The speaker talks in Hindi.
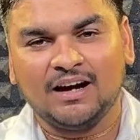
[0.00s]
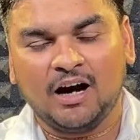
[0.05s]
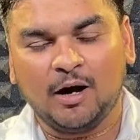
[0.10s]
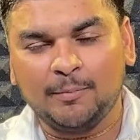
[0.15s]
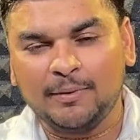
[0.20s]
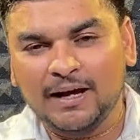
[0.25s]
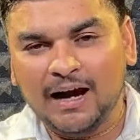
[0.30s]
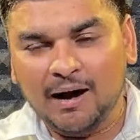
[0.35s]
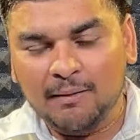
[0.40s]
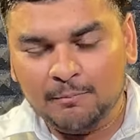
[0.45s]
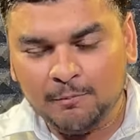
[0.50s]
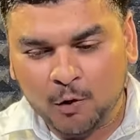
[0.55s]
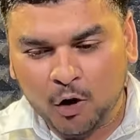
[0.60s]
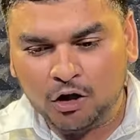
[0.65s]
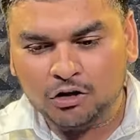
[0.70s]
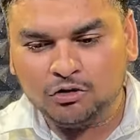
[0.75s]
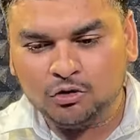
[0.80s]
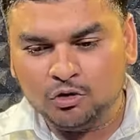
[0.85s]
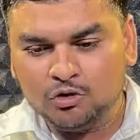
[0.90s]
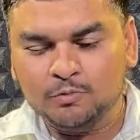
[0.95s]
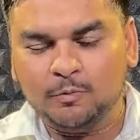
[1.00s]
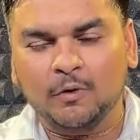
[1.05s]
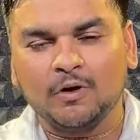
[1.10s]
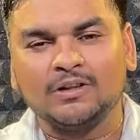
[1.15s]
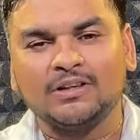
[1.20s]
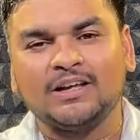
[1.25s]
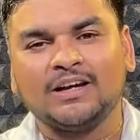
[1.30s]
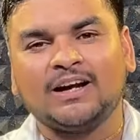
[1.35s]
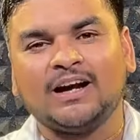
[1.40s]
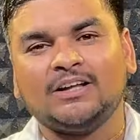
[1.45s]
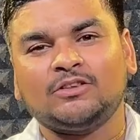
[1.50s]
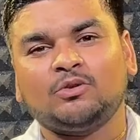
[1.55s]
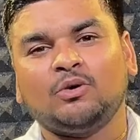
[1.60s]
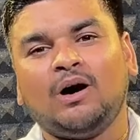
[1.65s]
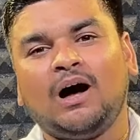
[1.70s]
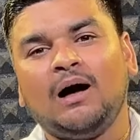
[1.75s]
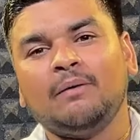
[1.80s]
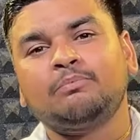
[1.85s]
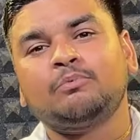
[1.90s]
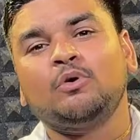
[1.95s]
अभी हम बहुत कुछ बोल देगा तो
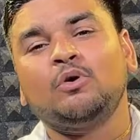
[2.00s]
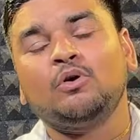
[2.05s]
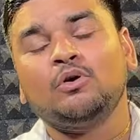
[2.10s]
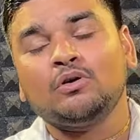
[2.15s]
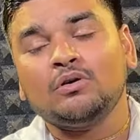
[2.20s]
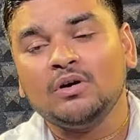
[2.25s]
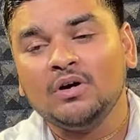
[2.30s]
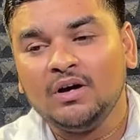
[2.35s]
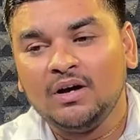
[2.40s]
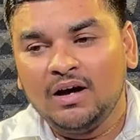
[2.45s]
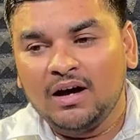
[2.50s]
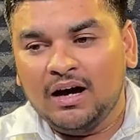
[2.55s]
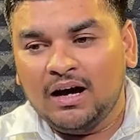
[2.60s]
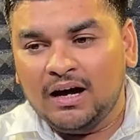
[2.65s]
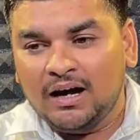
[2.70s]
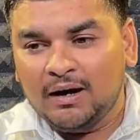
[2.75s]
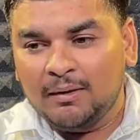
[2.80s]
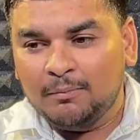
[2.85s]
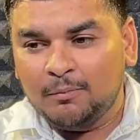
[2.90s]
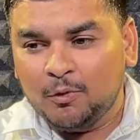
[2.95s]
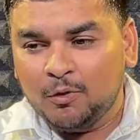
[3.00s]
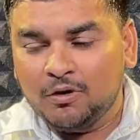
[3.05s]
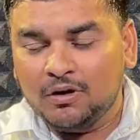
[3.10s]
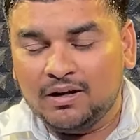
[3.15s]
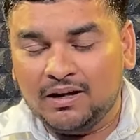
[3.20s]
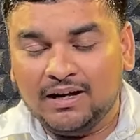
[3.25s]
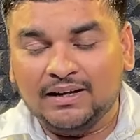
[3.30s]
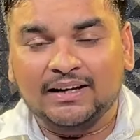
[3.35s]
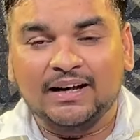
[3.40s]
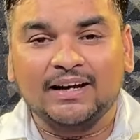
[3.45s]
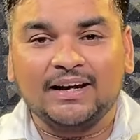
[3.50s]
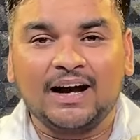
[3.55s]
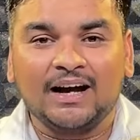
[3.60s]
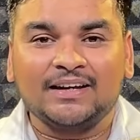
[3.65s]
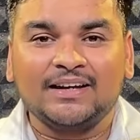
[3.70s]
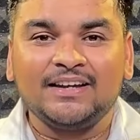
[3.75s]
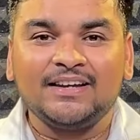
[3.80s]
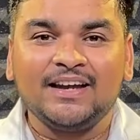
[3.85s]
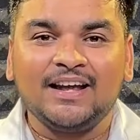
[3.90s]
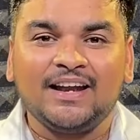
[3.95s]
आपको आ, लगेगा
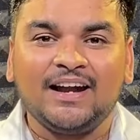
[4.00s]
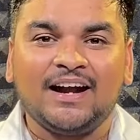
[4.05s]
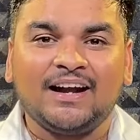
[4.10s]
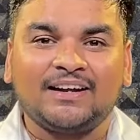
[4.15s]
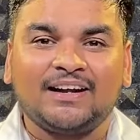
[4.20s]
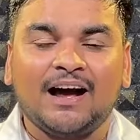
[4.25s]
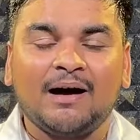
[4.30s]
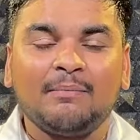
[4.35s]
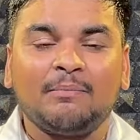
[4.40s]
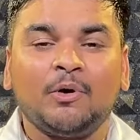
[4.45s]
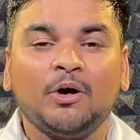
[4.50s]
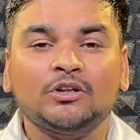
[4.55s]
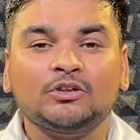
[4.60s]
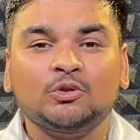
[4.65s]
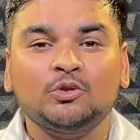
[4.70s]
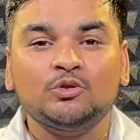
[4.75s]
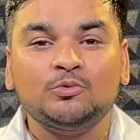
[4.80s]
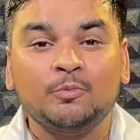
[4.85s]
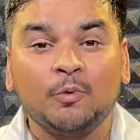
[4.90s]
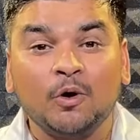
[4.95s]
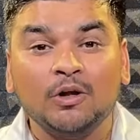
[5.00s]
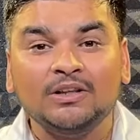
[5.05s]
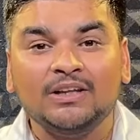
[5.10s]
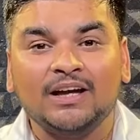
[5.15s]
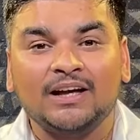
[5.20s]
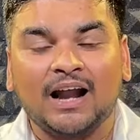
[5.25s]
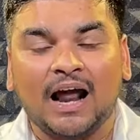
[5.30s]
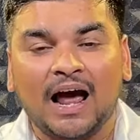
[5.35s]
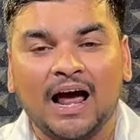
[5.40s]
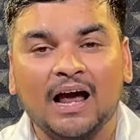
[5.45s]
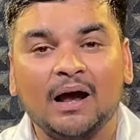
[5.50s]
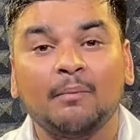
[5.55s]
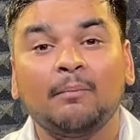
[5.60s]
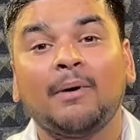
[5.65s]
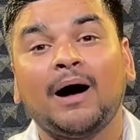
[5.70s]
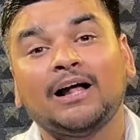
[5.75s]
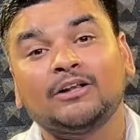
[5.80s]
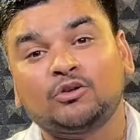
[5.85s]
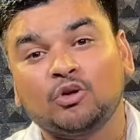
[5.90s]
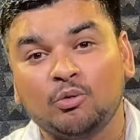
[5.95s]
कि ये लड़का बहुत कुछ बोल दे रहा है
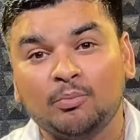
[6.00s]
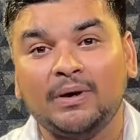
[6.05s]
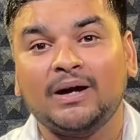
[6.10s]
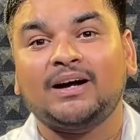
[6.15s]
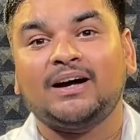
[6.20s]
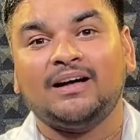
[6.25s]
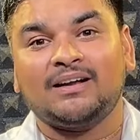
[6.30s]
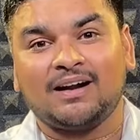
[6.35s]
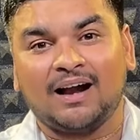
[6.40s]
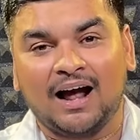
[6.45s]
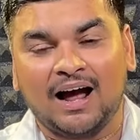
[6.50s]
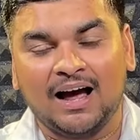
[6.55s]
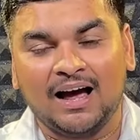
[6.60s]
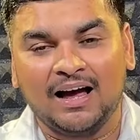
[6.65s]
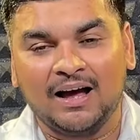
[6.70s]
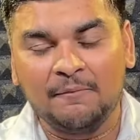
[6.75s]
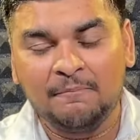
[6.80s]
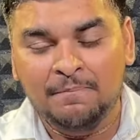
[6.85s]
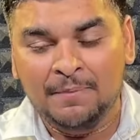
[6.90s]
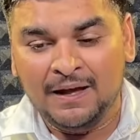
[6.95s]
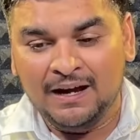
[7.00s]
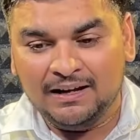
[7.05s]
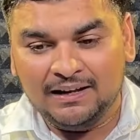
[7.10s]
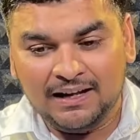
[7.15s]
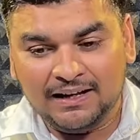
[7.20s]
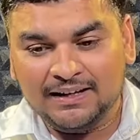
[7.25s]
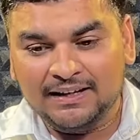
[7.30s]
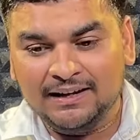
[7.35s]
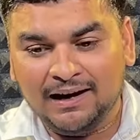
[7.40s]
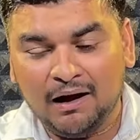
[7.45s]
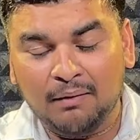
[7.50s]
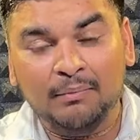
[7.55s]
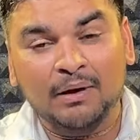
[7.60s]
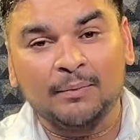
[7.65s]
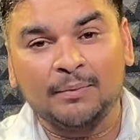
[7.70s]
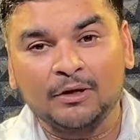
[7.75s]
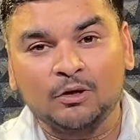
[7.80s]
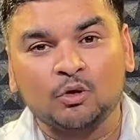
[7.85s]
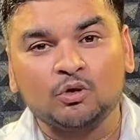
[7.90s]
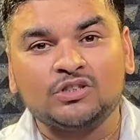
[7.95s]
बातों में कर रहा है लेकिन हम
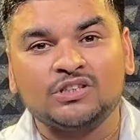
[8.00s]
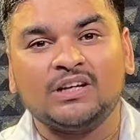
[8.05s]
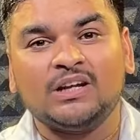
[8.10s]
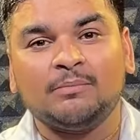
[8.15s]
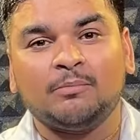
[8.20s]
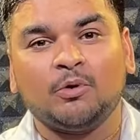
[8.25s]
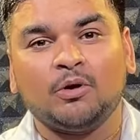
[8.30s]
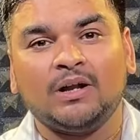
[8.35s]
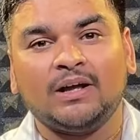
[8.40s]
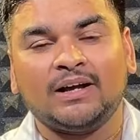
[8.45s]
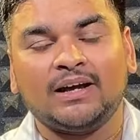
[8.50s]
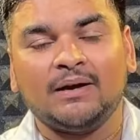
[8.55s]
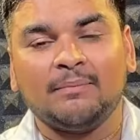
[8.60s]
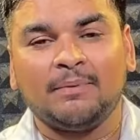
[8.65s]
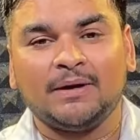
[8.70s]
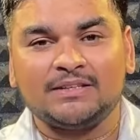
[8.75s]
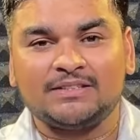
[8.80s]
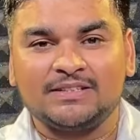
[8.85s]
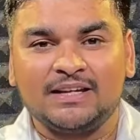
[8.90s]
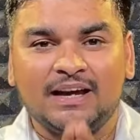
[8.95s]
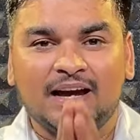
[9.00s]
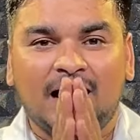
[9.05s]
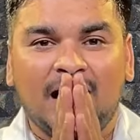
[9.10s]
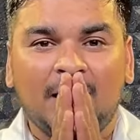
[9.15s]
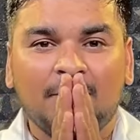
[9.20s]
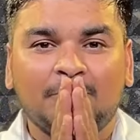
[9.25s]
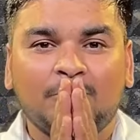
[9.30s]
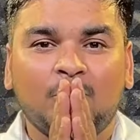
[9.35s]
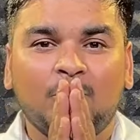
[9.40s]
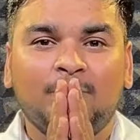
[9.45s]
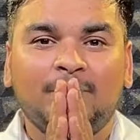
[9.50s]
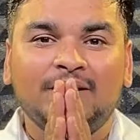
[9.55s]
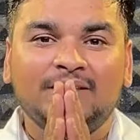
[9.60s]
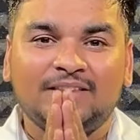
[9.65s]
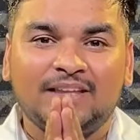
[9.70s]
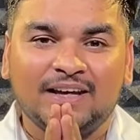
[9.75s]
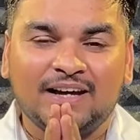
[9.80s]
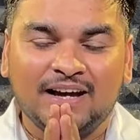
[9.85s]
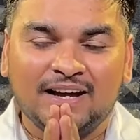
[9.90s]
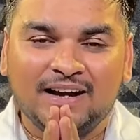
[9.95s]
अभी कुछ नहीं बोलेंगे बस ये आपको
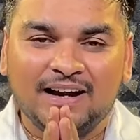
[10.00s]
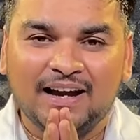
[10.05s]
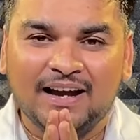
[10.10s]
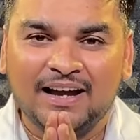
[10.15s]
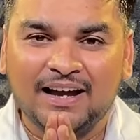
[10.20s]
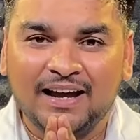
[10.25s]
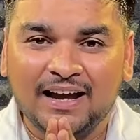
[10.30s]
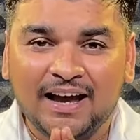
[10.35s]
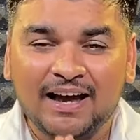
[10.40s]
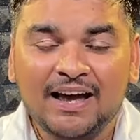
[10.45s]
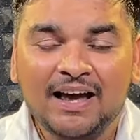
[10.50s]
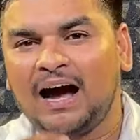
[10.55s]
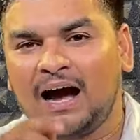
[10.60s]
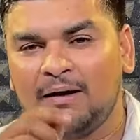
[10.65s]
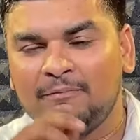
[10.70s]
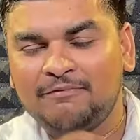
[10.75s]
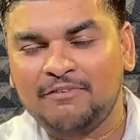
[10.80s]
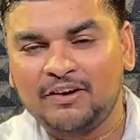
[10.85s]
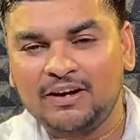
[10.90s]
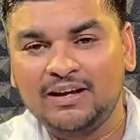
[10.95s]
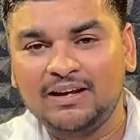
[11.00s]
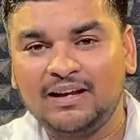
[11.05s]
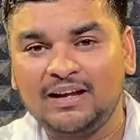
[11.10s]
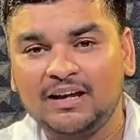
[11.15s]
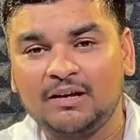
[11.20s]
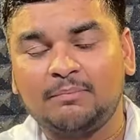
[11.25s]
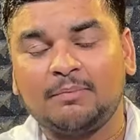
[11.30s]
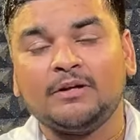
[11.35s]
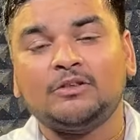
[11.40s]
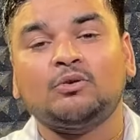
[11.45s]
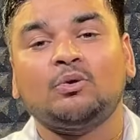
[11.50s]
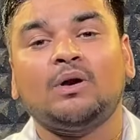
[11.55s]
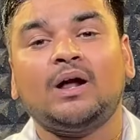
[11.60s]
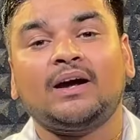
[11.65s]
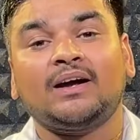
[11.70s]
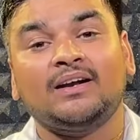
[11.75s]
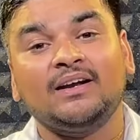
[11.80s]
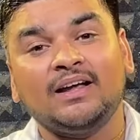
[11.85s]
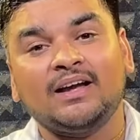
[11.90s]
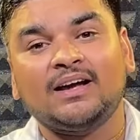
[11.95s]
विनती कर रहे हैं आप वही लिंक पे थोड़ा
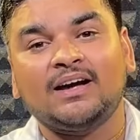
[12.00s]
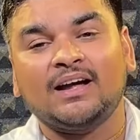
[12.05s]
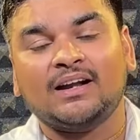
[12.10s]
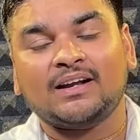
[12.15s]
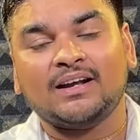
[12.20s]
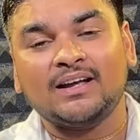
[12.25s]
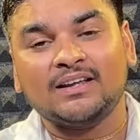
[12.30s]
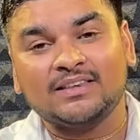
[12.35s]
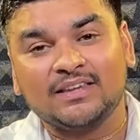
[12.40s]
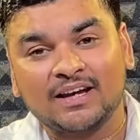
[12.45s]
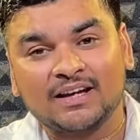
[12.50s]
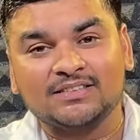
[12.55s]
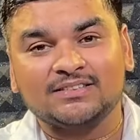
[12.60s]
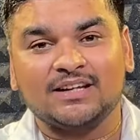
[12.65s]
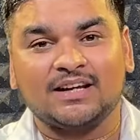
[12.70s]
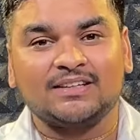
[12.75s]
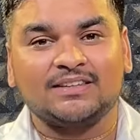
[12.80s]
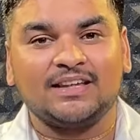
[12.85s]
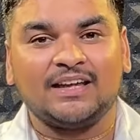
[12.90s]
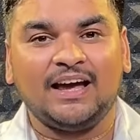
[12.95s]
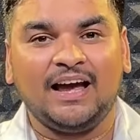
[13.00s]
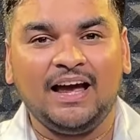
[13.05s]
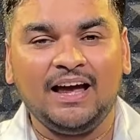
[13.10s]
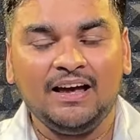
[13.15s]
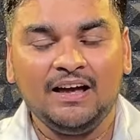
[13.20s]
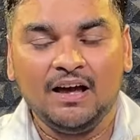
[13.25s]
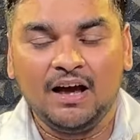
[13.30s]
क्लिक करके देख सकते हैं